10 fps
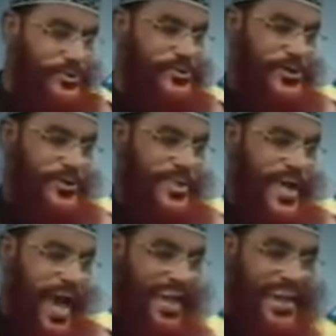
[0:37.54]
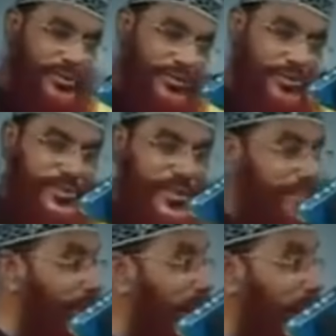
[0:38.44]
নসিহত আর এই নসিহত
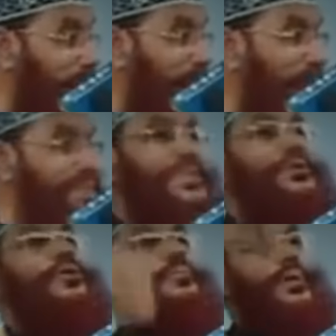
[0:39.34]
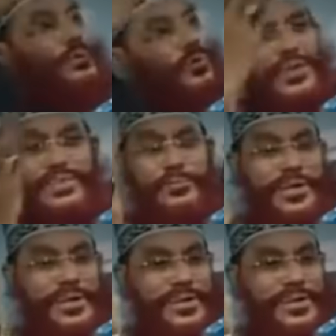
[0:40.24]
যারা মানবে তাদের কপাল খুলে যাবে